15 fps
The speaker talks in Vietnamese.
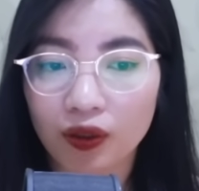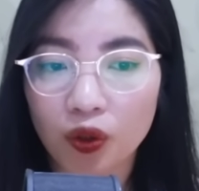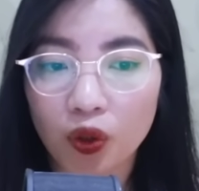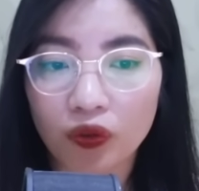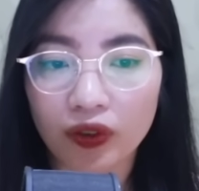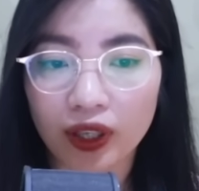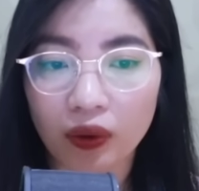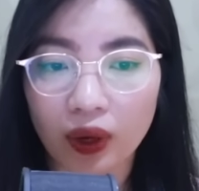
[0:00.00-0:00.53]

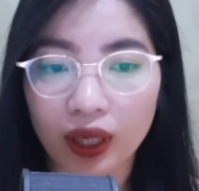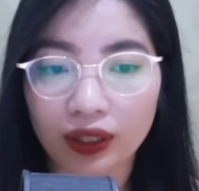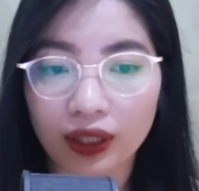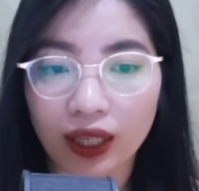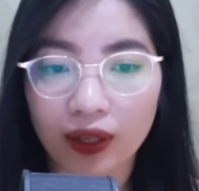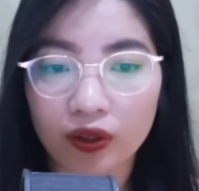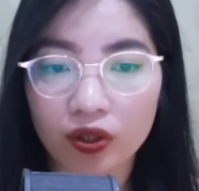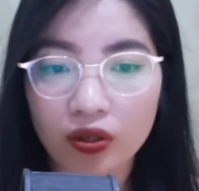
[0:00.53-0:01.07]
Cô phải hoàn
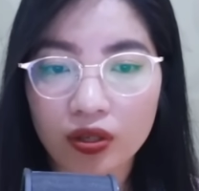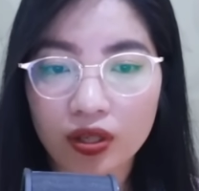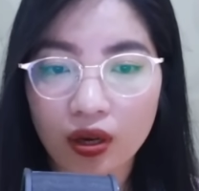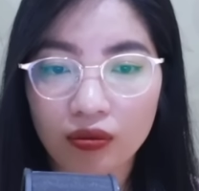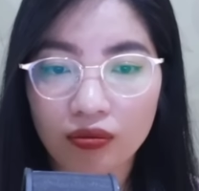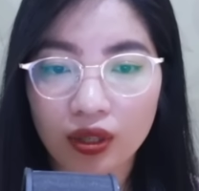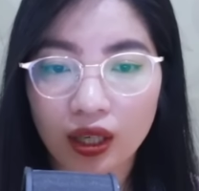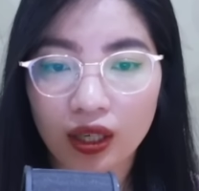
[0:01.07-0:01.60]
thành cho
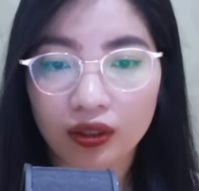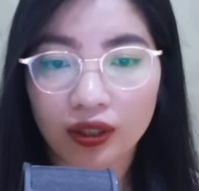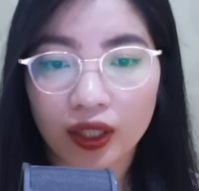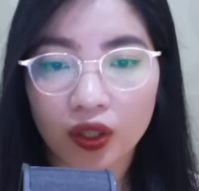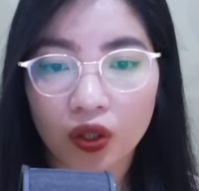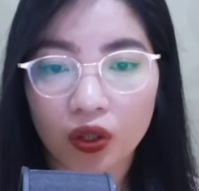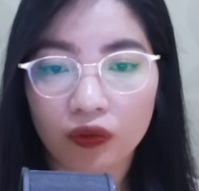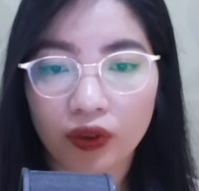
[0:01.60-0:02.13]
xong
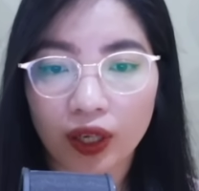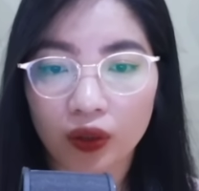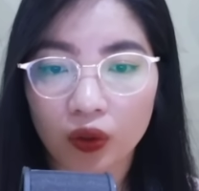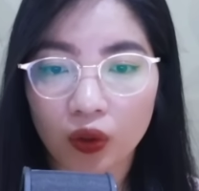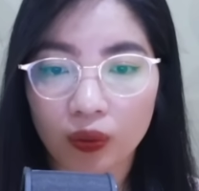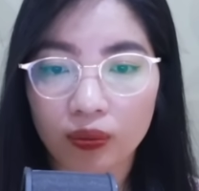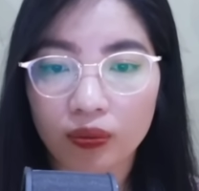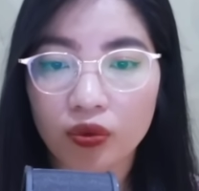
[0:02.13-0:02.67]
để còn phải
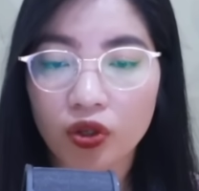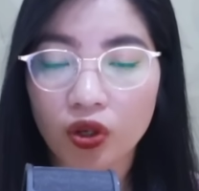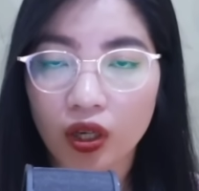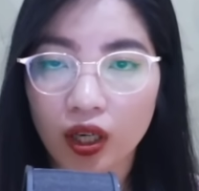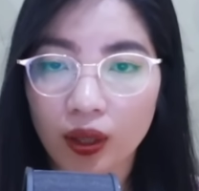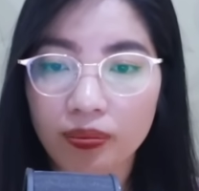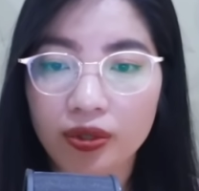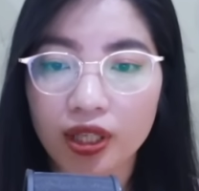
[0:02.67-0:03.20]
nộp cho
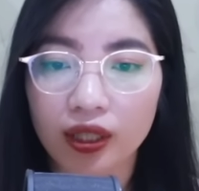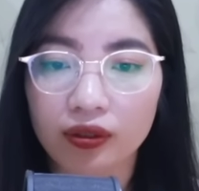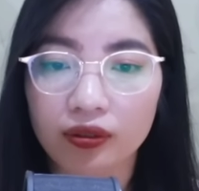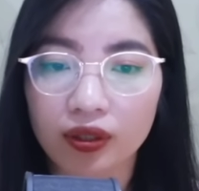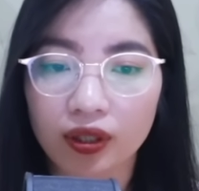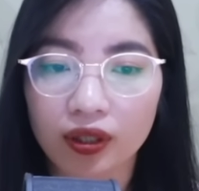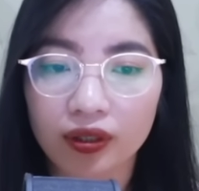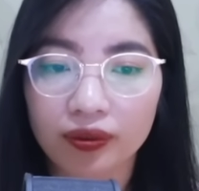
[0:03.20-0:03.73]
cấp trên
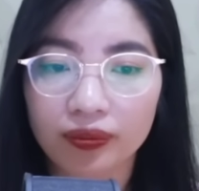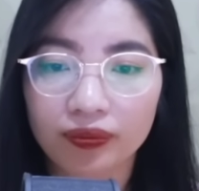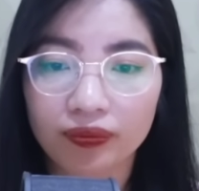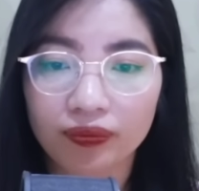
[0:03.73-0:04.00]
nữa.